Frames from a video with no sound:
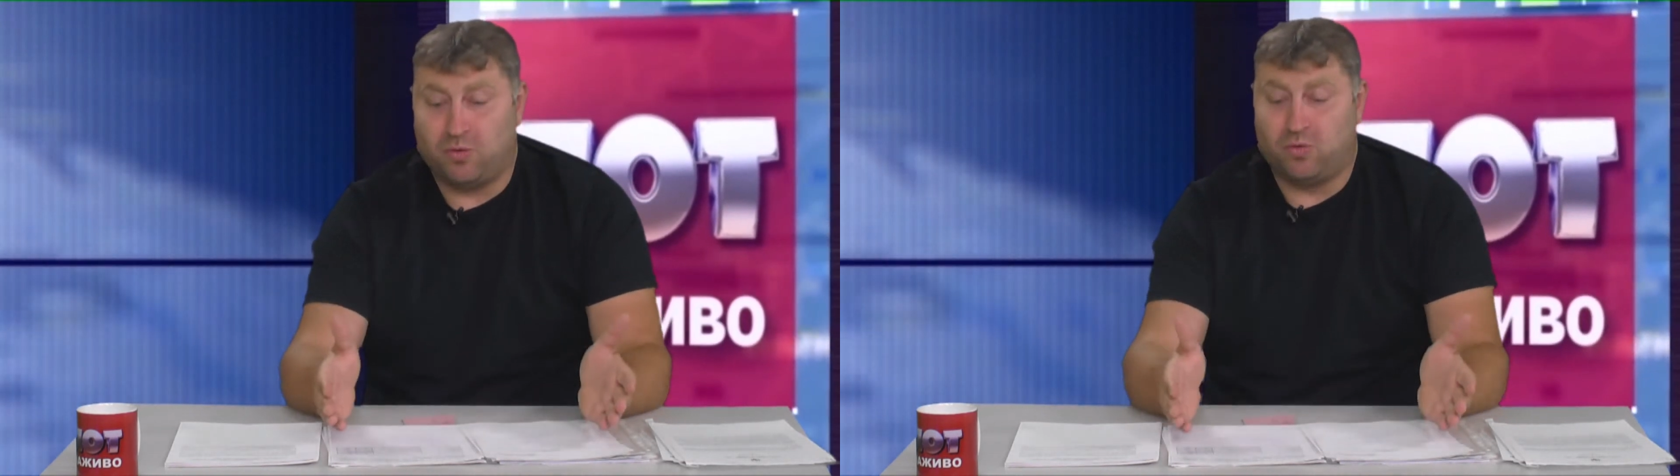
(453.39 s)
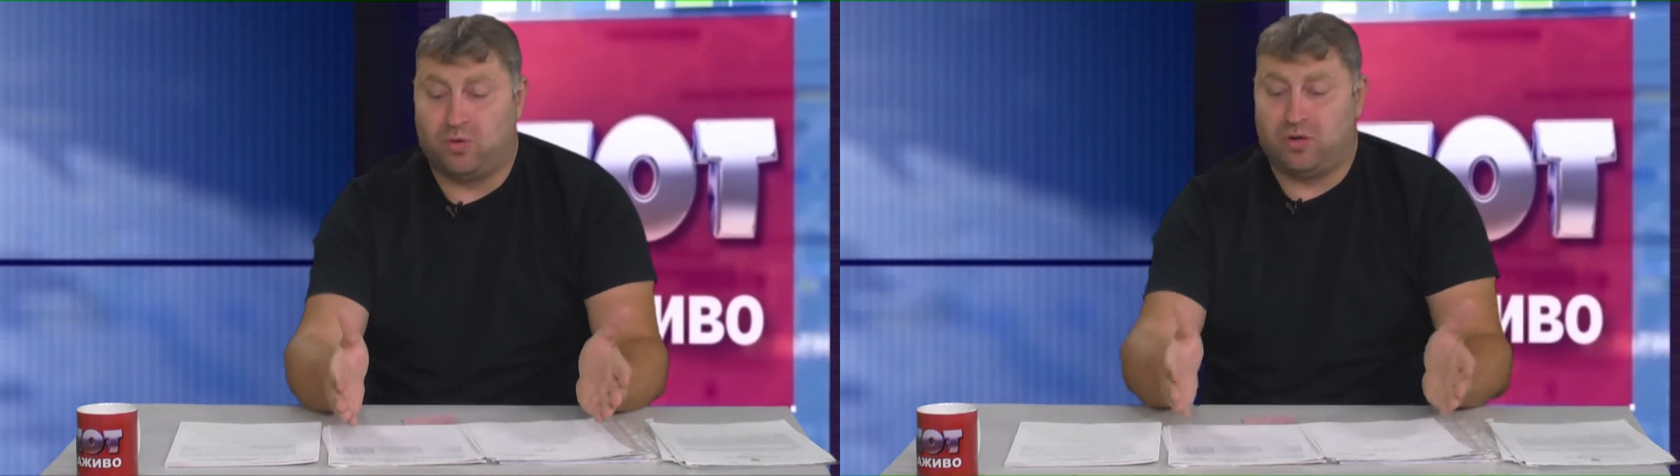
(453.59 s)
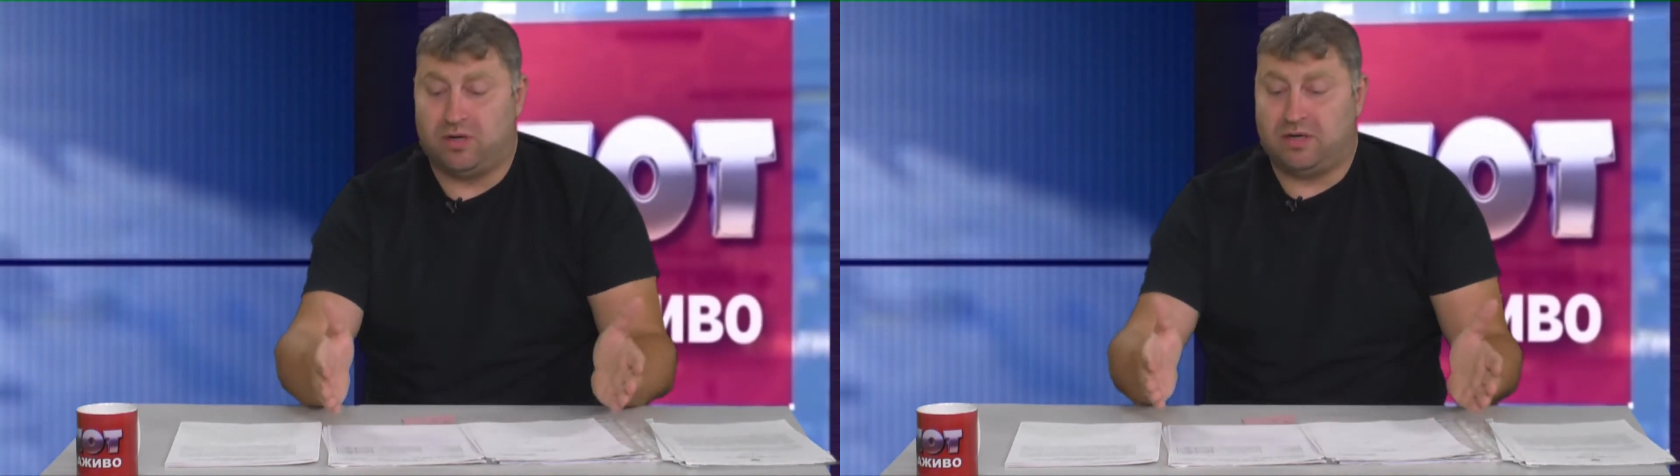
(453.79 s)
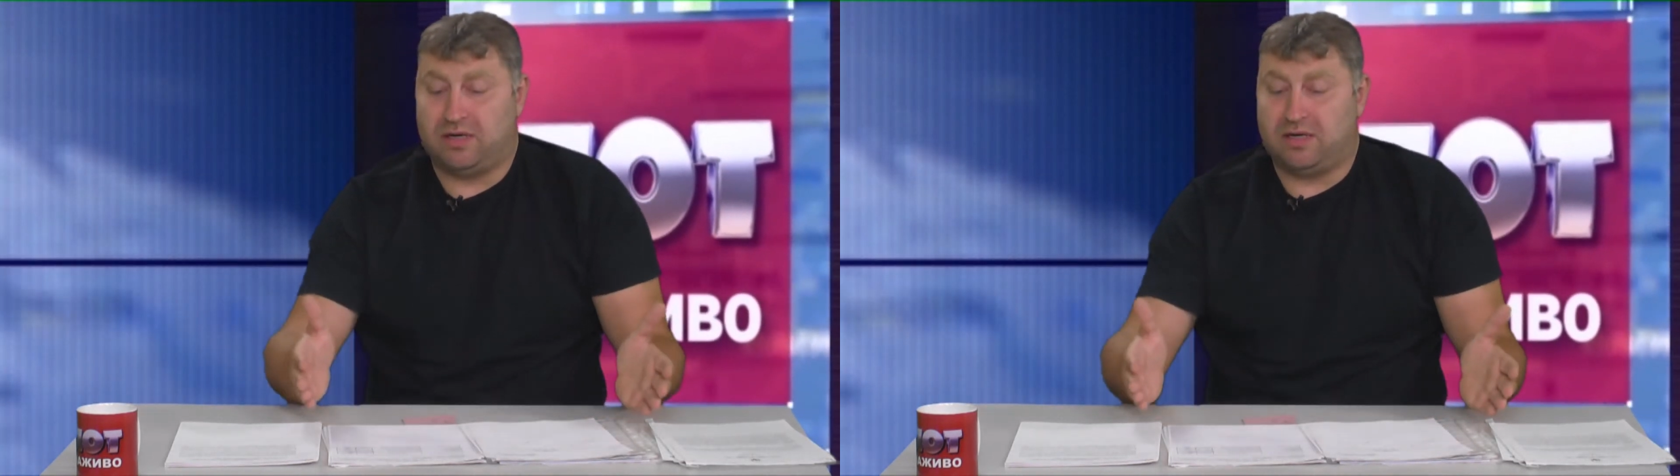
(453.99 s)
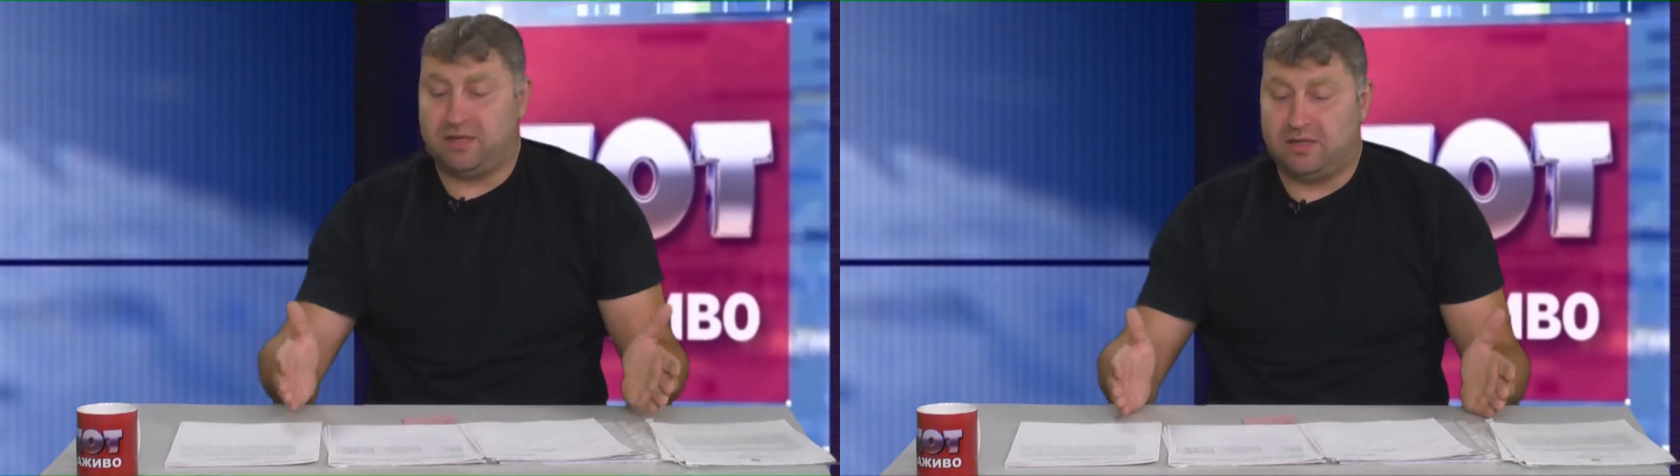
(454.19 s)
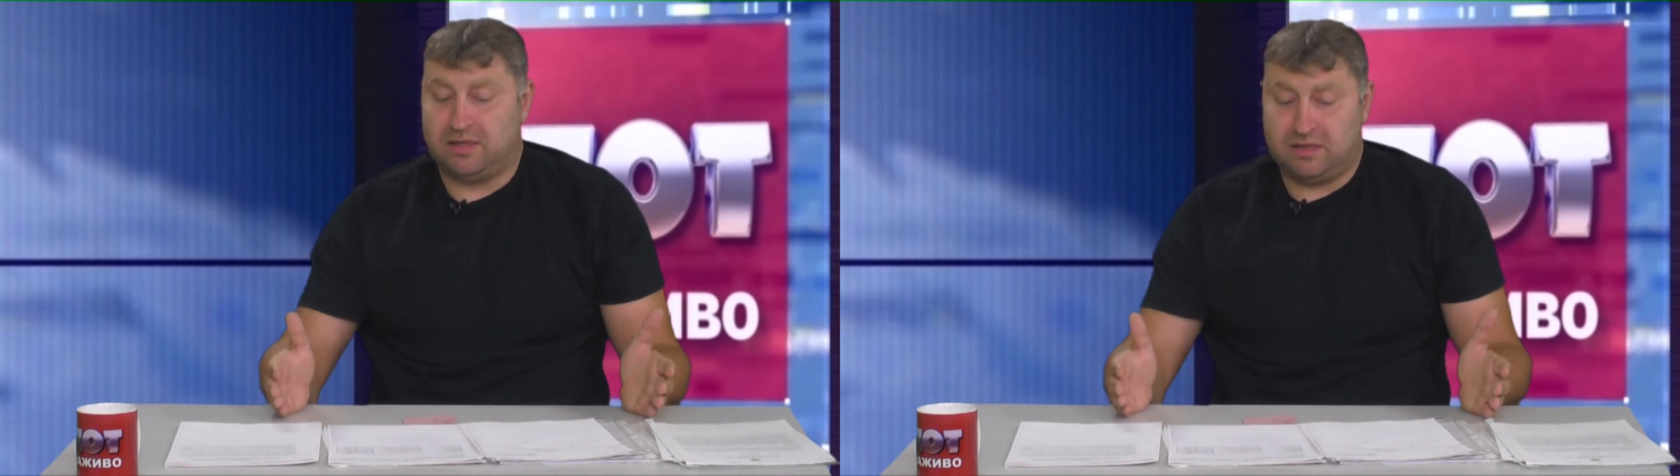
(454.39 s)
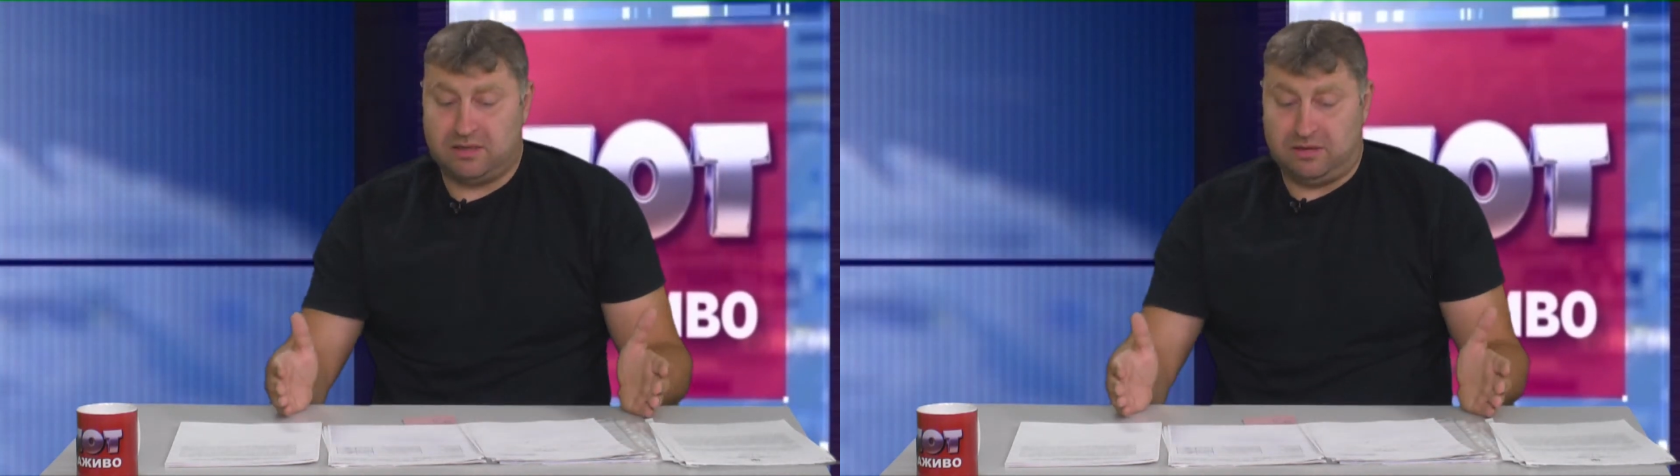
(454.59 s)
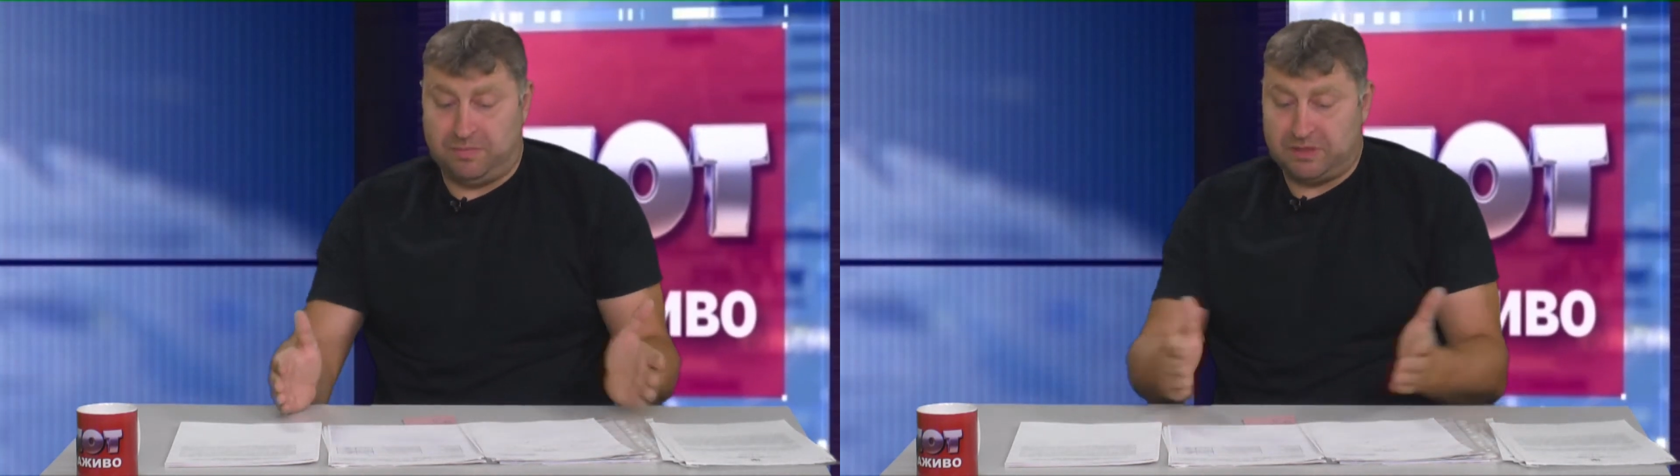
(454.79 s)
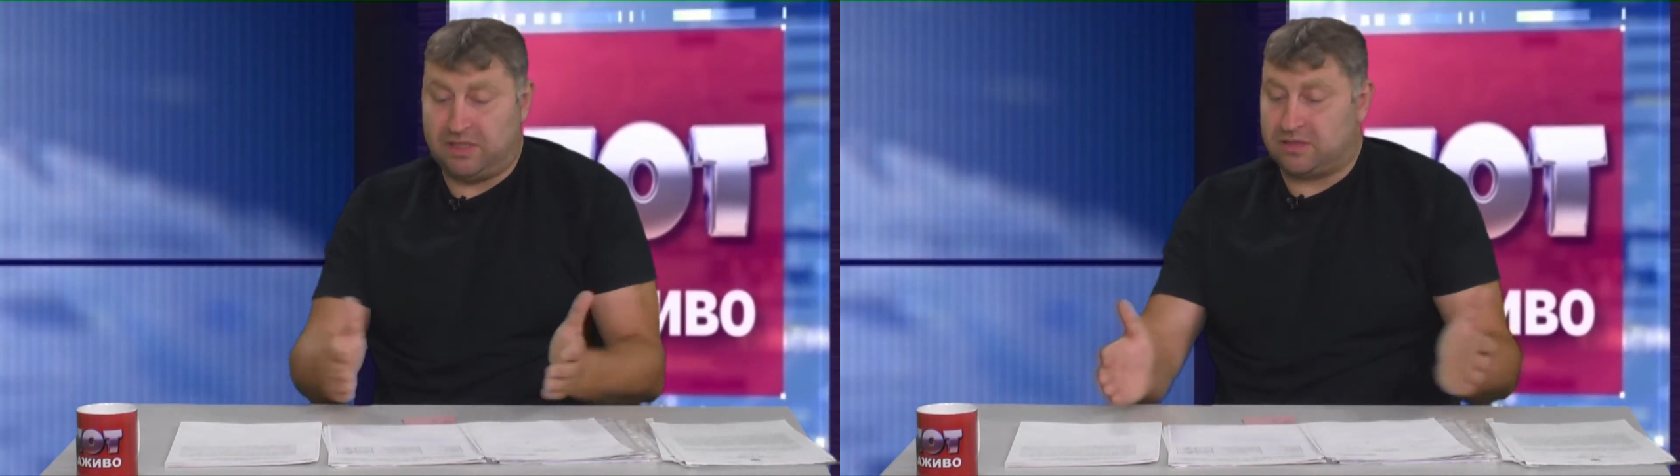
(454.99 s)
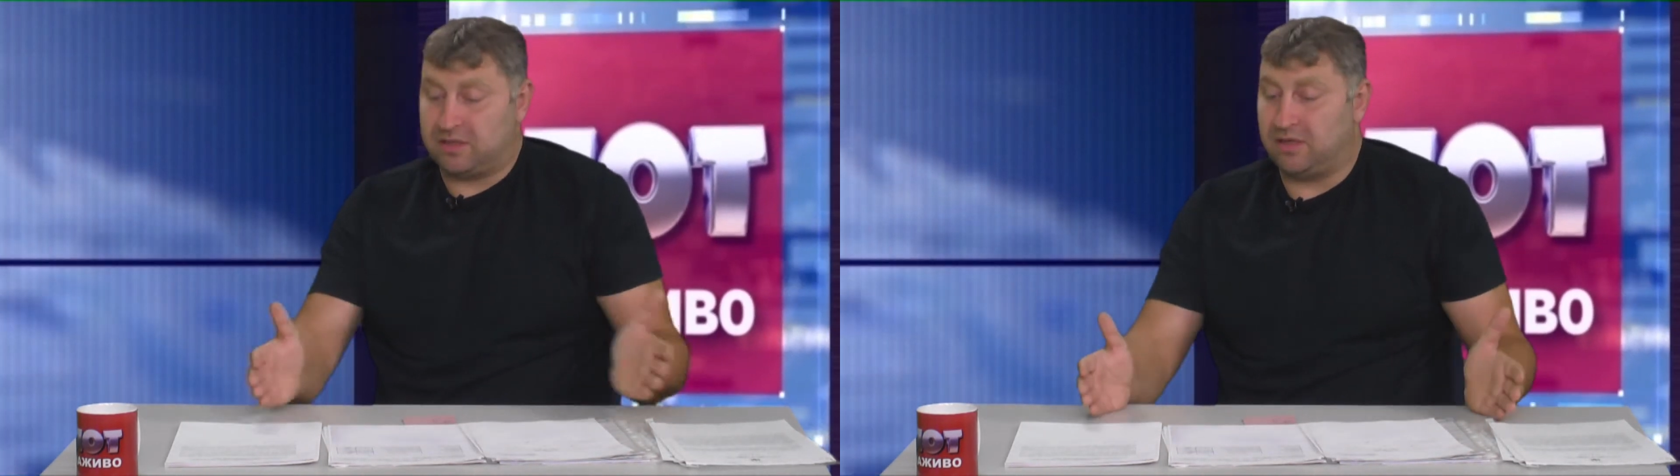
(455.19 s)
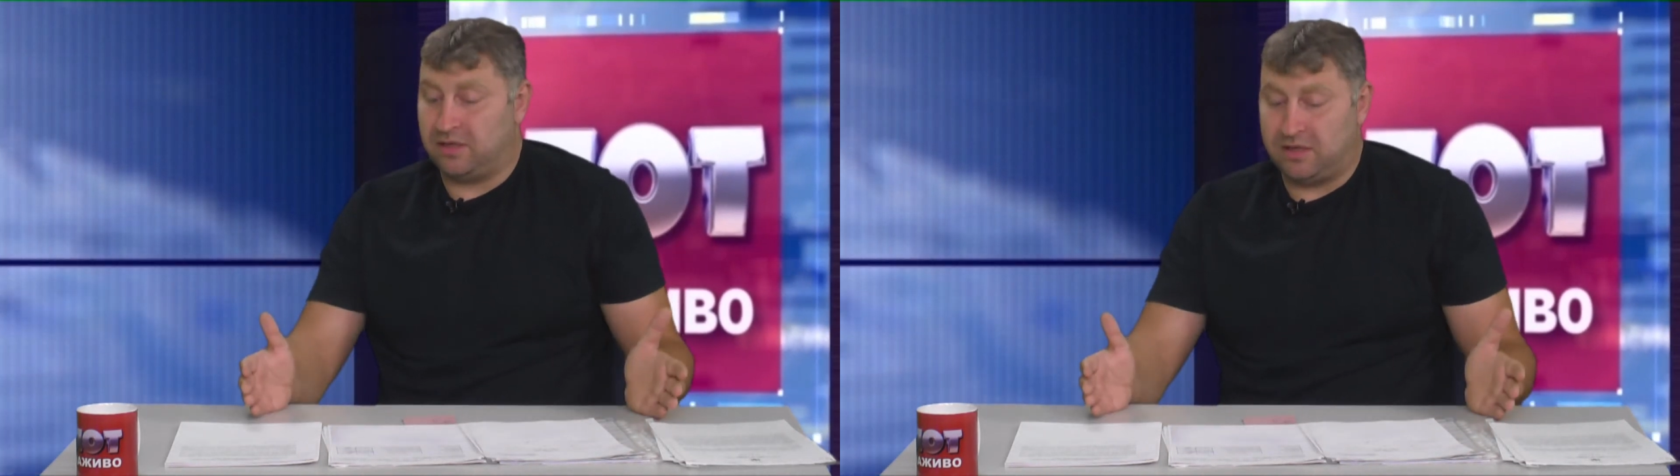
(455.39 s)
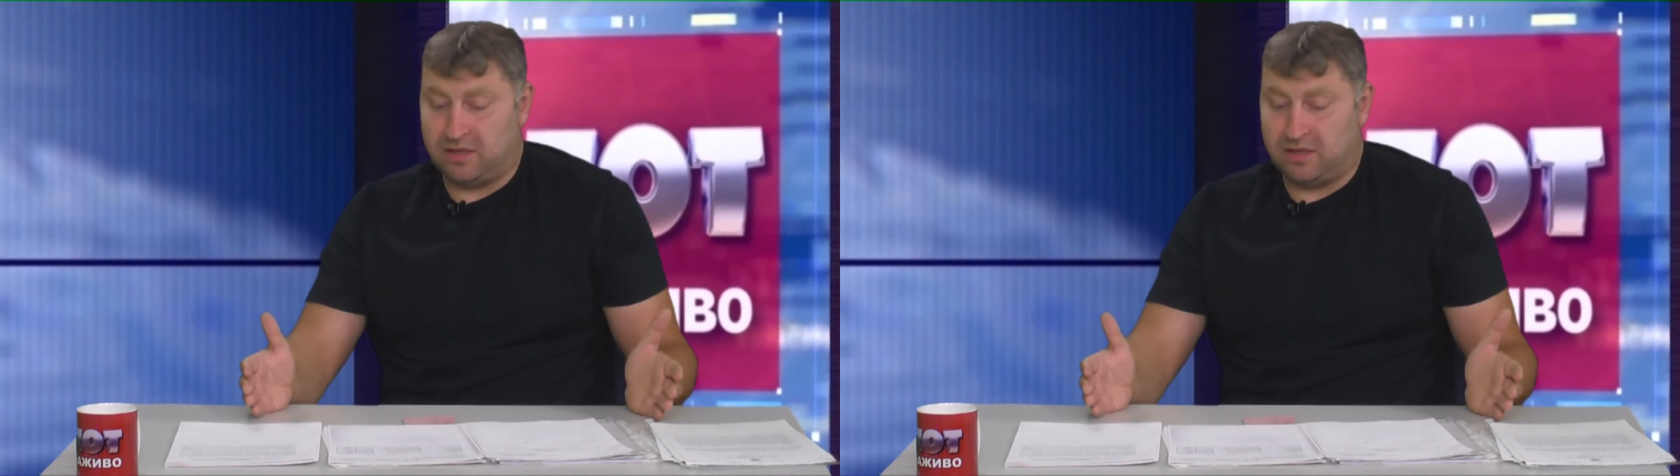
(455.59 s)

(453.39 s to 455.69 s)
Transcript: о э, непосредственно